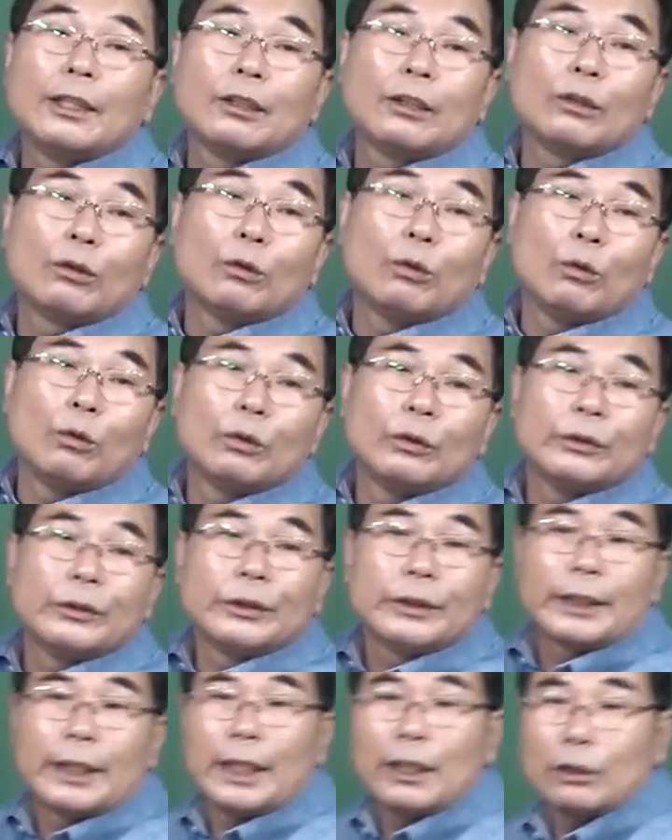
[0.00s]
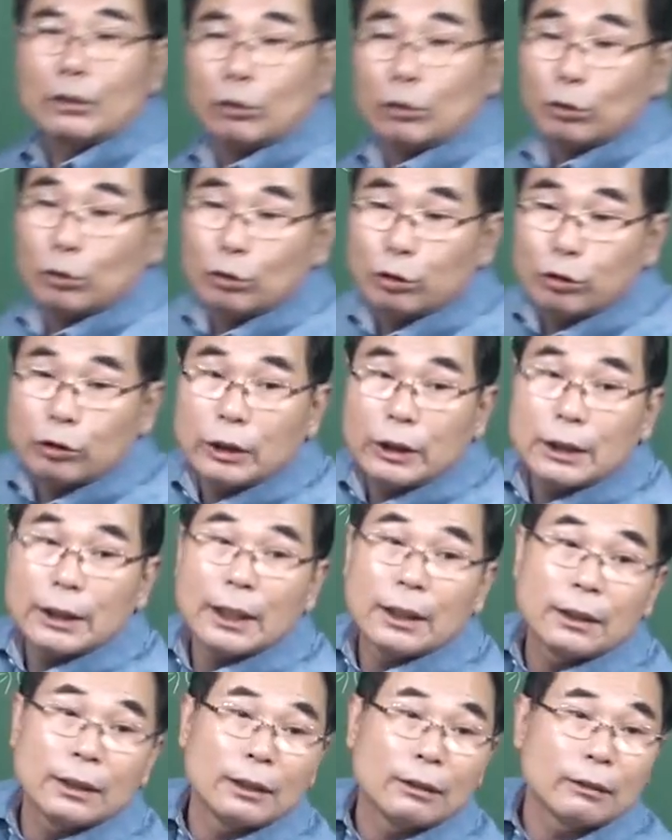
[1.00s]
있는 록은 깨져도 죽진
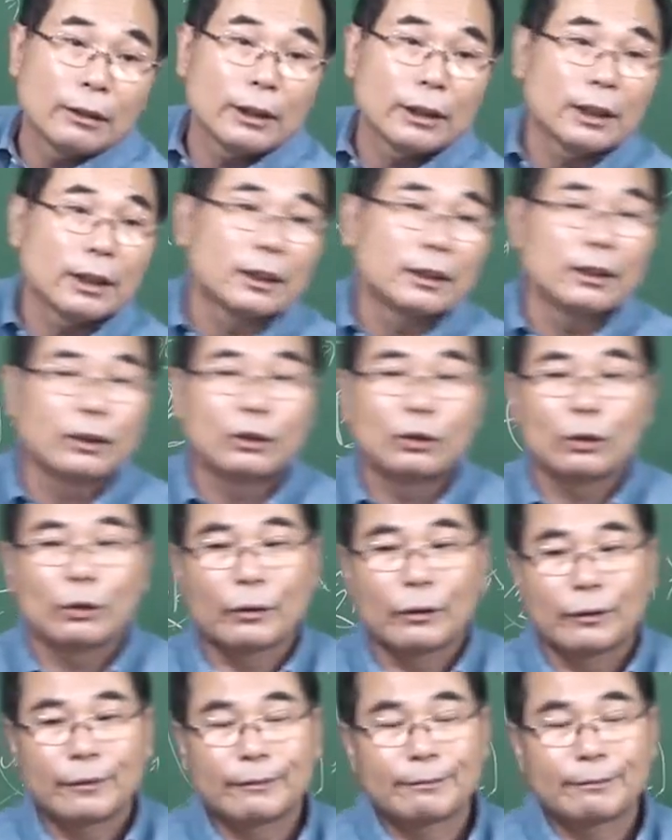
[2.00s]
않는다고 그랬잖아요. 그렇죠?